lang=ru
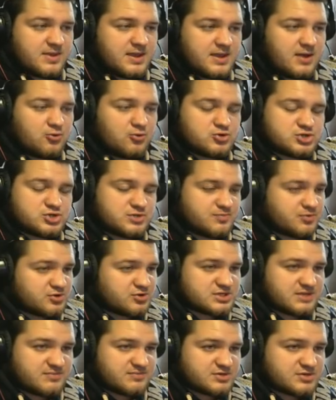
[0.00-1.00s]
Я очень
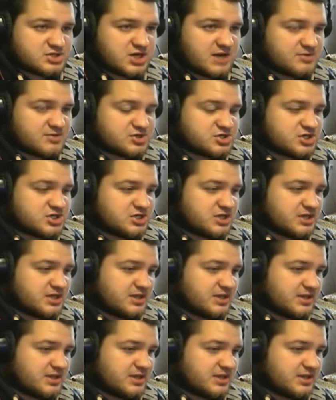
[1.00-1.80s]
просто обожаю машины,